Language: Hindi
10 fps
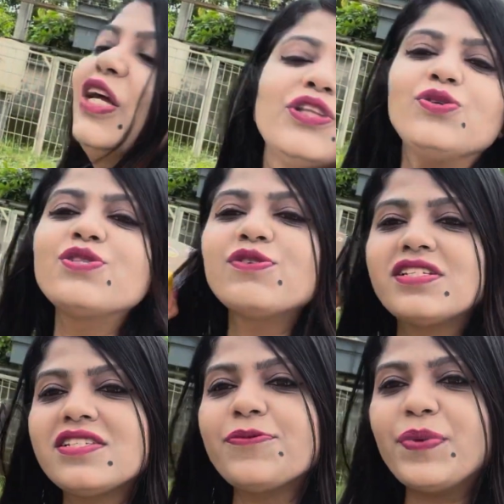तो इस
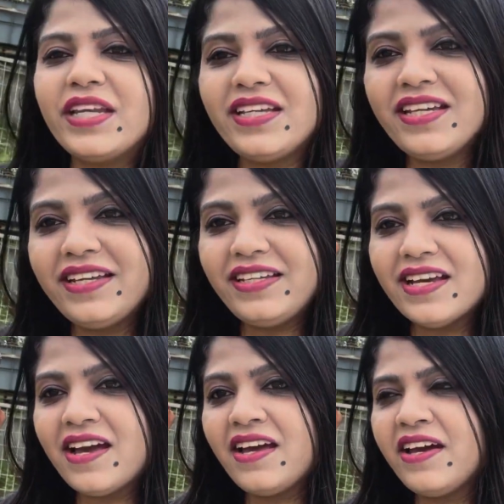वजह से मैंने ये
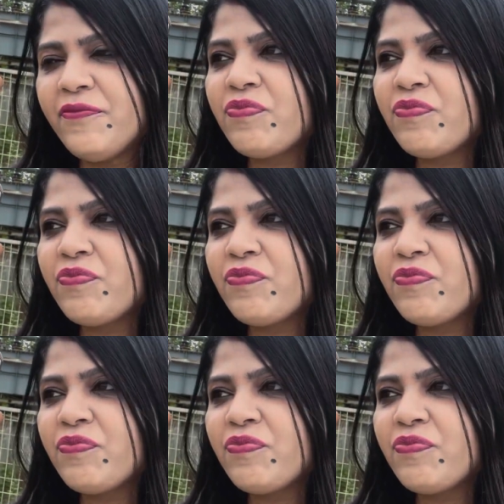लिया है